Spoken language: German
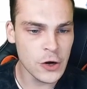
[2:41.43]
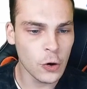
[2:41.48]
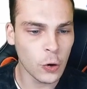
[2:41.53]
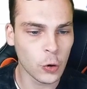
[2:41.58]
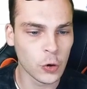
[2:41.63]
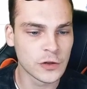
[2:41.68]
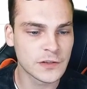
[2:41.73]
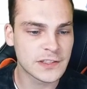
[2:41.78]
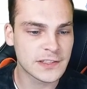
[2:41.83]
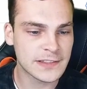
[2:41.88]

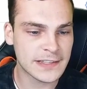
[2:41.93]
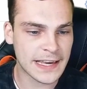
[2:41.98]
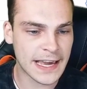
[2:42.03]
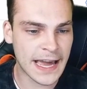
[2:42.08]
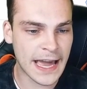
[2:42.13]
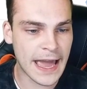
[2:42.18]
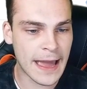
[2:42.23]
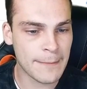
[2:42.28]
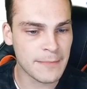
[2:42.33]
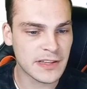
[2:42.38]
Und
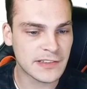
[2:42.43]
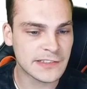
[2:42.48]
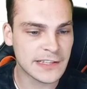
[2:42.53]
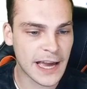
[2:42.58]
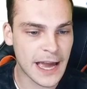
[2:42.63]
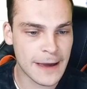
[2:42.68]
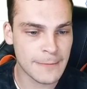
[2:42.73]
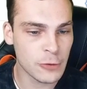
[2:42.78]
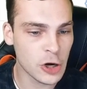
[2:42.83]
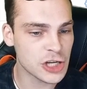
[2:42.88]
der MSCI
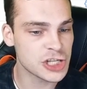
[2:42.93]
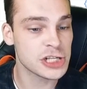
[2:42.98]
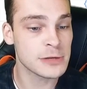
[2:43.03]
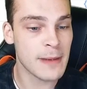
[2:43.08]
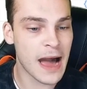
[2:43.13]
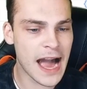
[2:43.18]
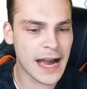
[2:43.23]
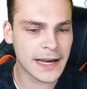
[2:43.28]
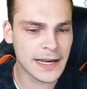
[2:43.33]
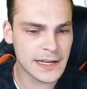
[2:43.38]
Emerging
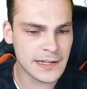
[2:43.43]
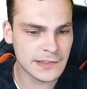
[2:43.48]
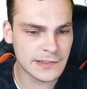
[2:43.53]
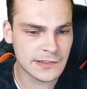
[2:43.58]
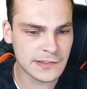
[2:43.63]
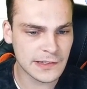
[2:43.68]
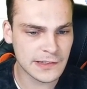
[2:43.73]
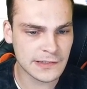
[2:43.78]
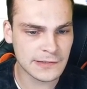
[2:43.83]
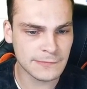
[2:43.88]

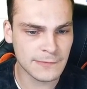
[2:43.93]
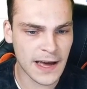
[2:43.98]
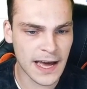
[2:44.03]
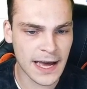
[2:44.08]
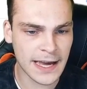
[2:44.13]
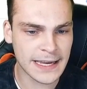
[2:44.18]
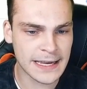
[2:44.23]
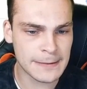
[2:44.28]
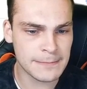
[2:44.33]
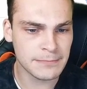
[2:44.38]
Markets, das
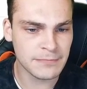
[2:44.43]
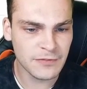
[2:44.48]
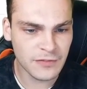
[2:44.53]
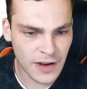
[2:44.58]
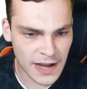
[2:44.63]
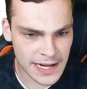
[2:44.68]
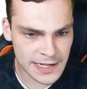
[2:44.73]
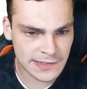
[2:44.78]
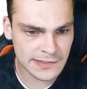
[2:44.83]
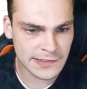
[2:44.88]
war
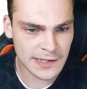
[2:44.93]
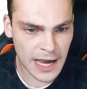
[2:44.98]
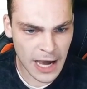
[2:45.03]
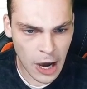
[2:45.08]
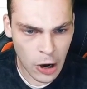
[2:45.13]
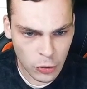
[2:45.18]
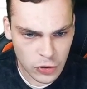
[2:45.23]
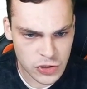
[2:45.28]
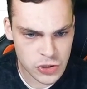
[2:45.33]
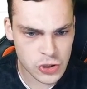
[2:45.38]
ebenfalls der
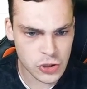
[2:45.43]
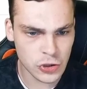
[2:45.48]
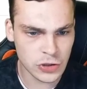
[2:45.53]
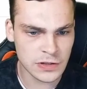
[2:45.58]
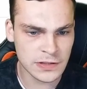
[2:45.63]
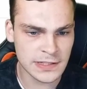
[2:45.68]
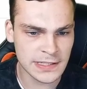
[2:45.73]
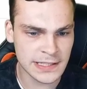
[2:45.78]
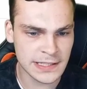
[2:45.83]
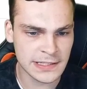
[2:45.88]

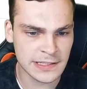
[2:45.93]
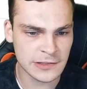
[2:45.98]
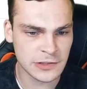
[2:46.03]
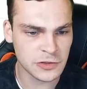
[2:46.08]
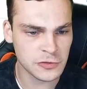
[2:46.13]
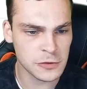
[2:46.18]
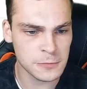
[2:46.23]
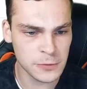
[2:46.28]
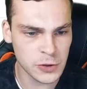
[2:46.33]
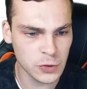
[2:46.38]
ausschüttende
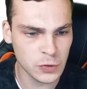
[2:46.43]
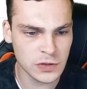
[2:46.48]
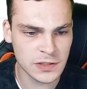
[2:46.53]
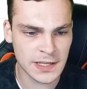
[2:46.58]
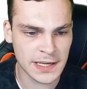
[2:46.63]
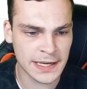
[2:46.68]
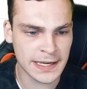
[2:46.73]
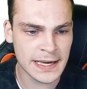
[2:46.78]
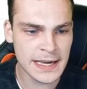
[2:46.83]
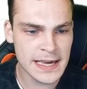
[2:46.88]

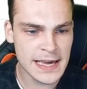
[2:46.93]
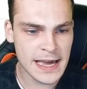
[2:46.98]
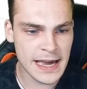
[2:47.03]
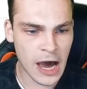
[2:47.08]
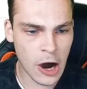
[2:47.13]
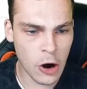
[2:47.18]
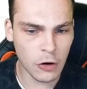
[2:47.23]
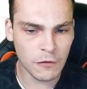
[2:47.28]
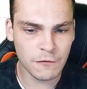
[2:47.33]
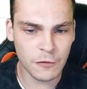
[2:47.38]
Distributing,
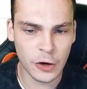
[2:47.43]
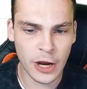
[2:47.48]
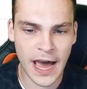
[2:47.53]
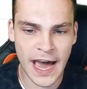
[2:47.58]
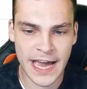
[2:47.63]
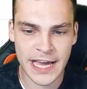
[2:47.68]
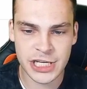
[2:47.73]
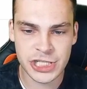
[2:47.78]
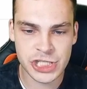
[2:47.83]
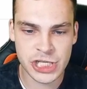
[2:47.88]
auch von
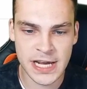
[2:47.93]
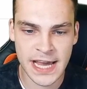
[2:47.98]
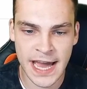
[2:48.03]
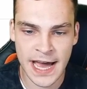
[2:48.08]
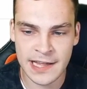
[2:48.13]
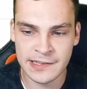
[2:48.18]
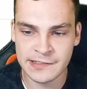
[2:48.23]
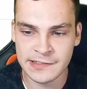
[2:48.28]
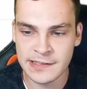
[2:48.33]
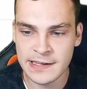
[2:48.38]

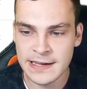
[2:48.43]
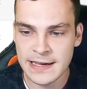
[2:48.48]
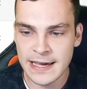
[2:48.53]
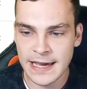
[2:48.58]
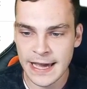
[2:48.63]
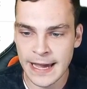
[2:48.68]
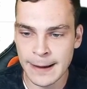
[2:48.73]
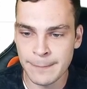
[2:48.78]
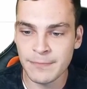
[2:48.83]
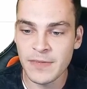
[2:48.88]
iShares,
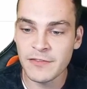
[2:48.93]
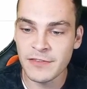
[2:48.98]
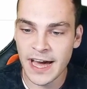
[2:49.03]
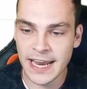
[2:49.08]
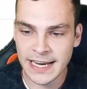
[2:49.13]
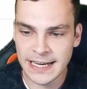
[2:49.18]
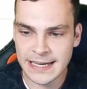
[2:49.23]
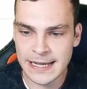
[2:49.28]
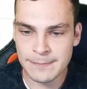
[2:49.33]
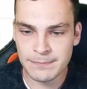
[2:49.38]
ähm, waren
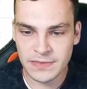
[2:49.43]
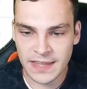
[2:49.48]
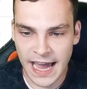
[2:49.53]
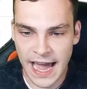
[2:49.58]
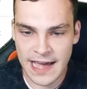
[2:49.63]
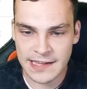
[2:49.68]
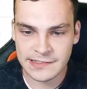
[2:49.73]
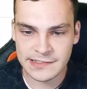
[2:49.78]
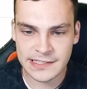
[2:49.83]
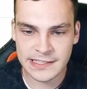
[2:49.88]
dann eben
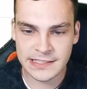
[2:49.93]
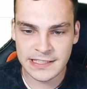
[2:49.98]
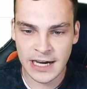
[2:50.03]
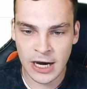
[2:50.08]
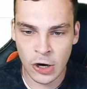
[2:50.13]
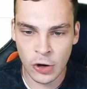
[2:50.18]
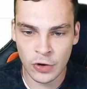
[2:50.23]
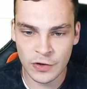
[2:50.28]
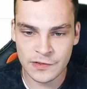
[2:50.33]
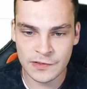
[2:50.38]

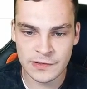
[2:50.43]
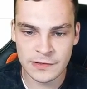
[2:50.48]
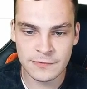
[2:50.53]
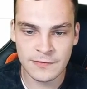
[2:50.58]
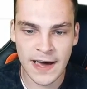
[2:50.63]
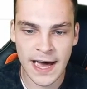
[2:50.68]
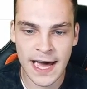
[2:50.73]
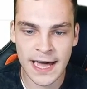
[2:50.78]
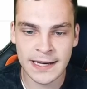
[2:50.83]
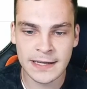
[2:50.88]
30.000,
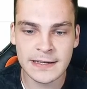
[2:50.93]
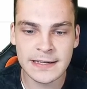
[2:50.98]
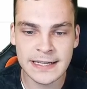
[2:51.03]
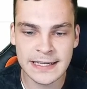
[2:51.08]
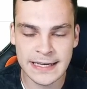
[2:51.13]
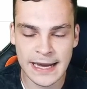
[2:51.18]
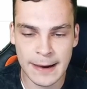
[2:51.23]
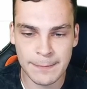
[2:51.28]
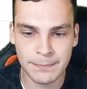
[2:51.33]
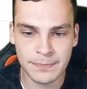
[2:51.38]
waren
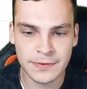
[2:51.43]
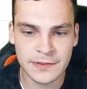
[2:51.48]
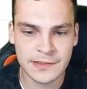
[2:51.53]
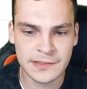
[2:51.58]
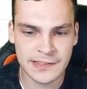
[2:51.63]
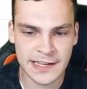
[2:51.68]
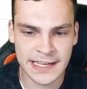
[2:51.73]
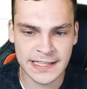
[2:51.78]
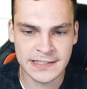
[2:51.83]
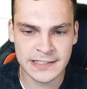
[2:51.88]
knapp
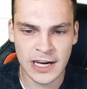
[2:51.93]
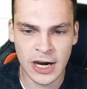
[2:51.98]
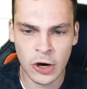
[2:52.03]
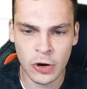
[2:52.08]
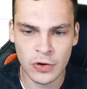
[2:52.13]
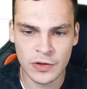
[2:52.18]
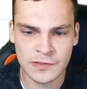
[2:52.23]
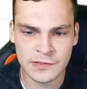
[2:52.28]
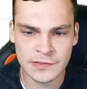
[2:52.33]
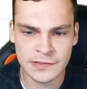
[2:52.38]

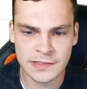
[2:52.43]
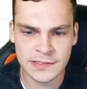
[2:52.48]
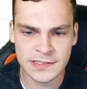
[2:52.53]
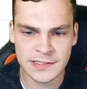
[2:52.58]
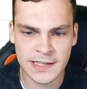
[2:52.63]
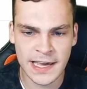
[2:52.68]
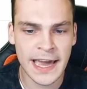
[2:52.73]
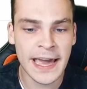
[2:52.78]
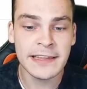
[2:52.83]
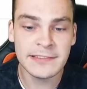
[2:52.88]
10.000,
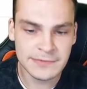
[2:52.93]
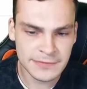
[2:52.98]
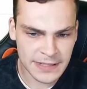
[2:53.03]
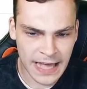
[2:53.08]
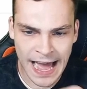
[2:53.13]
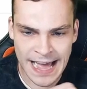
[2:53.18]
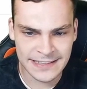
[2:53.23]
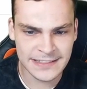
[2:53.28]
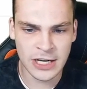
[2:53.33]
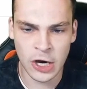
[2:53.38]
äh,
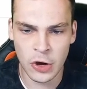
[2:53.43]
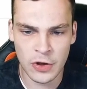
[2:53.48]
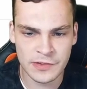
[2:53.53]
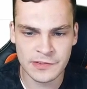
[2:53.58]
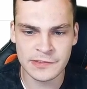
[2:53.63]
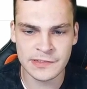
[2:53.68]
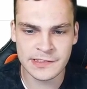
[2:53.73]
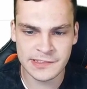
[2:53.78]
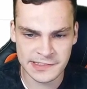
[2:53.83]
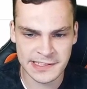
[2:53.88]

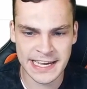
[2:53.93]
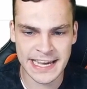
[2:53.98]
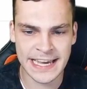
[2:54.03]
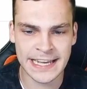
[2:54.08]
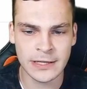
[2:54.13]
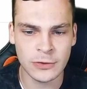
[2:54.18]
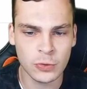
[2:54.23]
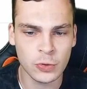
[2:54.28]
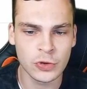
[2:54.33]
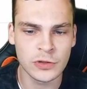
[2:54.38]
1.010
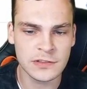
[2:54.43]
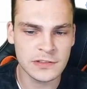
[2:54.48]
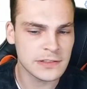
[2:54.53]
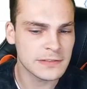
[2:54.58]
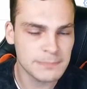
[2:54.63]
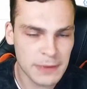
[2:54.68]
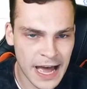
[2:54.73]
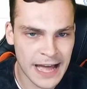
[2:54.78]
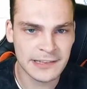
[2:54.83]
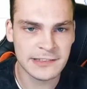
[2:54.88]
und
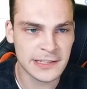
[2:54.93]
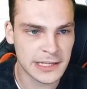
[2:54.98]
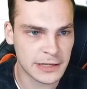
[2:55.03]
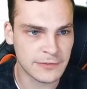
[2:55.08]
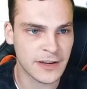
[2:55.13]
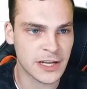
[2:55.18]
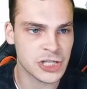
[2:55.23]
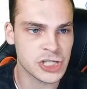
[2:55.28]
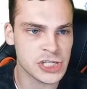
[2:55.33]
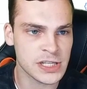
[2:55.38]
paar
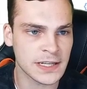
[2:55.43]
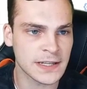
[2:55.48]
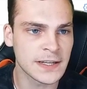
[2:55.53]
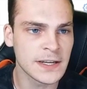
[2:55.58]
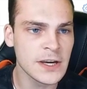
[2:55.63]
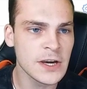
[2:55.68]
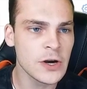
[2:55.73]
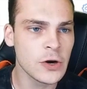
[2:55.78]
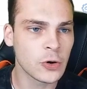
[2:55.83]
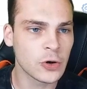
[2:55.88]
zerquetschte.
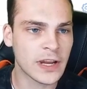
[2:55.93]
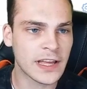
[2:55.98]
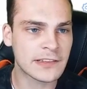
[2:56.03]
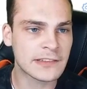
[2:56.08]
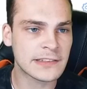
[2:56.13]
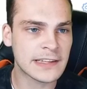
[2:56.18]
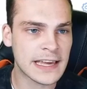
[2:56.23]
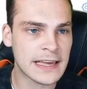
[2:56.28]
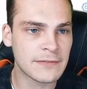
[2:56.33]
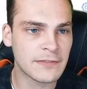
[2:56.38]
Und
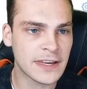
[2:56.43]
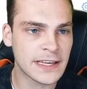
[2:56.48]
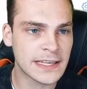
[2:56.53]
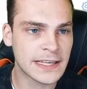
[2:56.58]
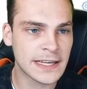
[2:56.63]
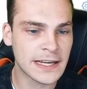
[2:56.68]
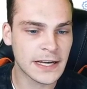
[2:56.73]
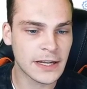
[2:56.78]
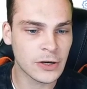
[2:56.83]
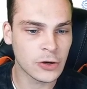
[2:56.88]
jetzt gehen wir
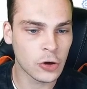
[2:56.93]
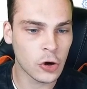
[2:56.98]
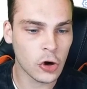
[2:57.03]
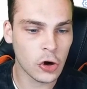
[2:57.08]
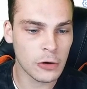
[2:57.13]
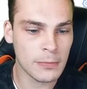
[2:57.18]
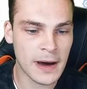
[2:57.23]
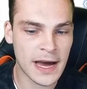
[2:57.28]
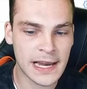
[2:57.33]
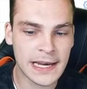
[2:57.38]
hier
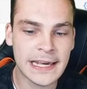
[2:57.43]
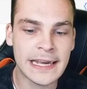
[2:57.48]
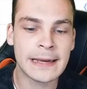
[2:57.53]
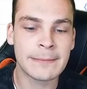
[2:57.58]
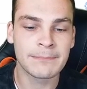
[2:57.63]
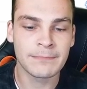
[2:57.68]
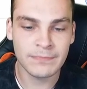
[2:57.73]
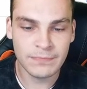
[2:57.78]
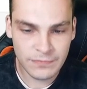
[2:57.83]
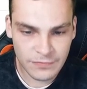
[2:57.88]
nochmal
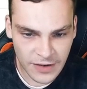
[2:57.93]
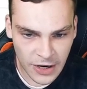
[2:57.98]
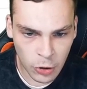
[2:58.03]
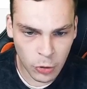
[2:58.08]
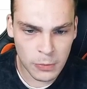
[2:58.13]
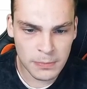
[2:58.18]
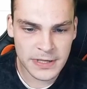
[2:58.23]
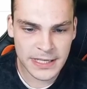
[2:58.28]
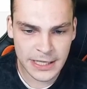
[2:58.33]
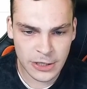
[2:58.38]
eben,
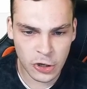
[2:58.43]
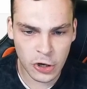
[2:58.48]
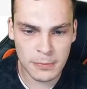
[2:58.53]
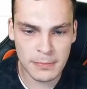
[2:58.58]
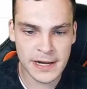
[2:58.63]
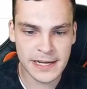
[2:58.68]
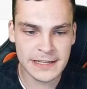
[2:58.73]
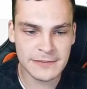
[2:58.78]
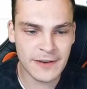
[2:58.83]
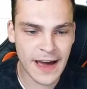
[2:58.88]
warum hier
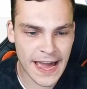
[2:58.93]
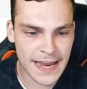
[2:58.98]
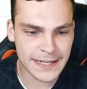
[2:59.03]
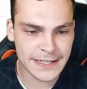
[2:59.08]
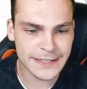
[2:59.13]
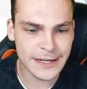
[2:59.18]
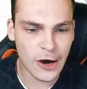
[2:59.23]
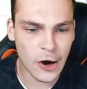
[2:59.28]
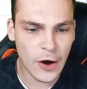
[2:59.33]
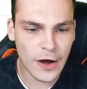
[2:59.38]
nochmal die
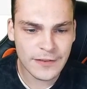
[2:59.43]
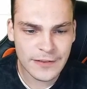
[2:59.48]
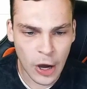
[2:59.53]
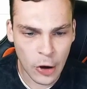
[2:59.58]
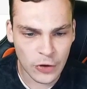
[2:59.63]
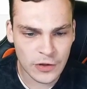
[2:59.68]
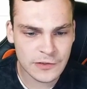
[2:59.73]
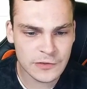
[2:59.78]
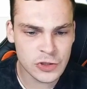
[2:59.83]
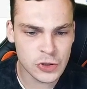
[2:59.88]
weiteren
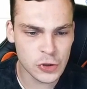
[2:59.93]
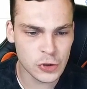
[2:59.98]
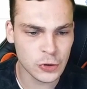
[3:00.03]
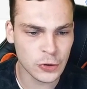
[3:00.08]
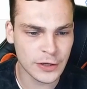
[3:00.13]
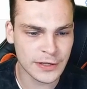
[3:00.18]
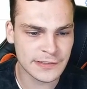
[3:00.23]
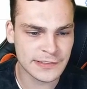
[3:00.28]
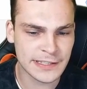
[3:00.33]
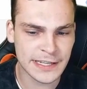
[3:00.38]

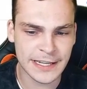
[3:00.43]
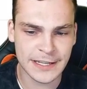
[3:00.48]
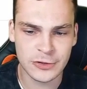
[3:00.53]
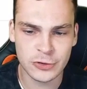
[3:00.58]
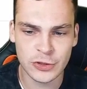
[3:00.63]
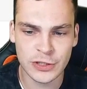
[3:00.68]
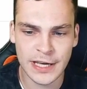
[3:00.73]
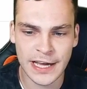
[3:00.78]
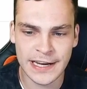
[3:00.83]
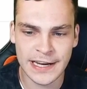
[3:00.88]
Ausschüttungen sind
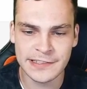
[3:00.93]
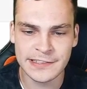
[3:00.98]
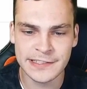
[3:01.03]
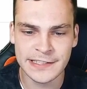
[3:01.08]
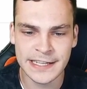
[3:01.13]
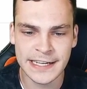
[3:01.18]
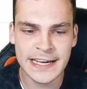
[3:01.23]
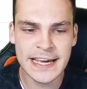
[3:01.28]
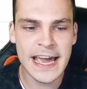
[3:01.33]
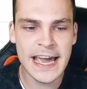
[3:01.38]
natürlich alles
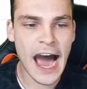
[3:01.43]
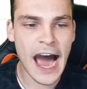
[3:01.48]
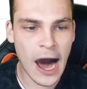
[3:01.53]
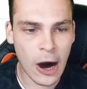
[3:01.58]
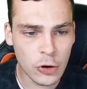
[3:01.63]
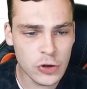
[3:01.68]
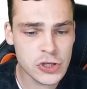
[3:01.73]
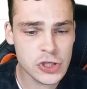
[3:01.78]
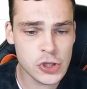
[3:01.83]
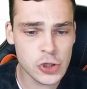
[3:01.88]
hier
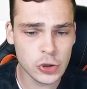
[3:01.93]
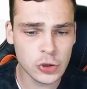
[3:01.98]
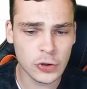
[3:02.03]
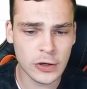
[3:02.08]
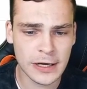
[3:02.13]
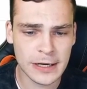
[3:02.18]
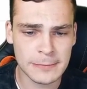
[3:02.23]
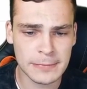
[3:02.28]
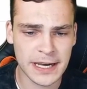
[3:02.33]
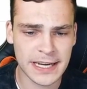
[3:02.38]

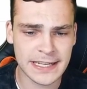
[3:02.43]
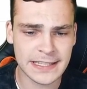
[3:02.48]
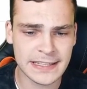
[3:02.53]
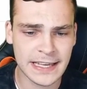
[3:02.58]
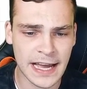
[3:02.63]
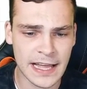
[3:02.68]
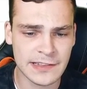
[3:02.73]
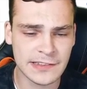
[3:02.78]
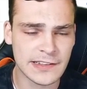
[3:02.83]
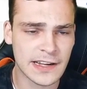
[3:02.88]
Ausschüttungen bei den
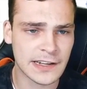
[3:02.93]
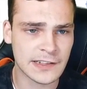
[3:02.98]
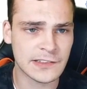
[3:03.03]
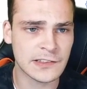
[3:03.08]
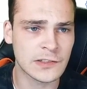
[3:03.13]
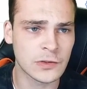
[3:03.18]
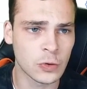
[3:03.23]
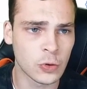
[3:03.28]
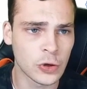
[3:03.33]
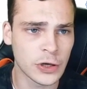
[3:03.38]

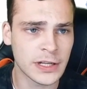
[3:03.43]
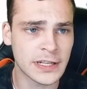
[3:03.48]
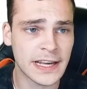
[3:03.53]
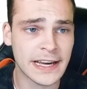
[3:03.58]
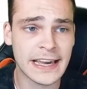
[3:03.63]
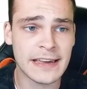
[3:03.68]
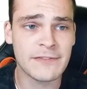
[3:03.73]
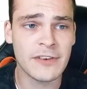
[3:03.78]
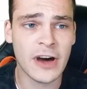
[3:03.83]
Transaktionen. Da gehen